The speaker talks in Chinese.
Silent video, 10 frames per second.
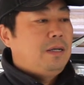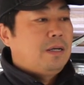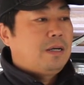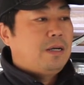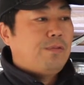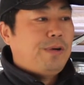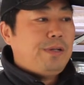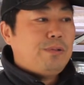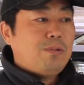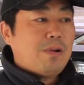可
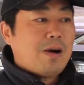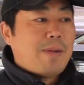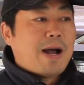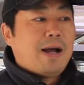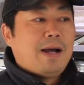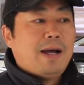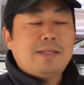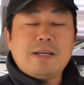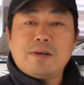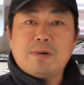唯独沃尔玛还
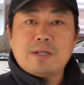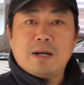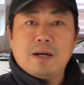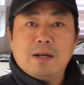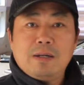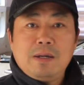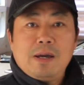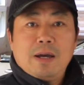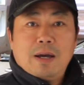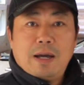在扩张，
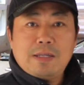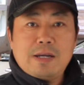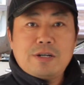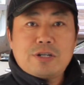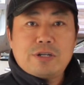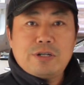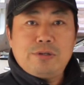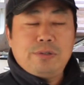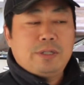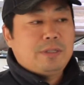还在持
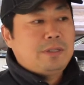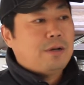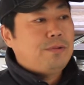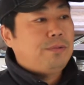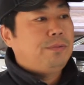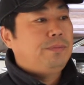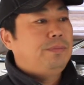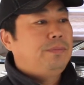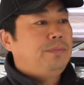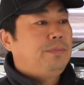续的增长中。
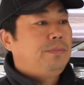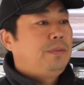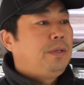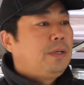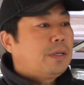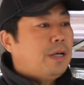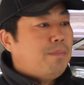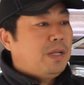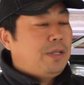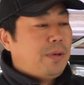
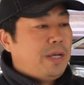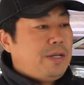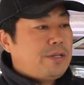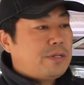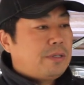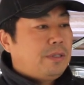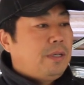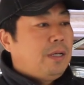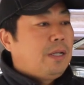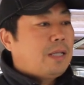根本的原因是，
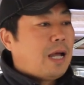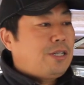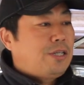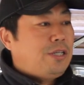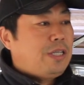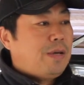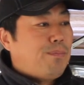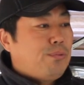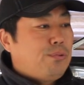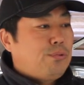它提前
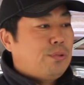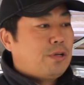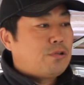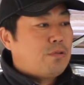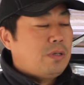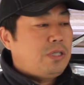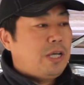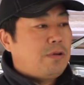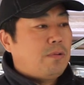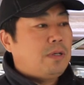布局了双
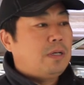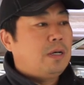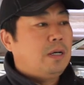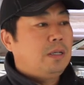线融合，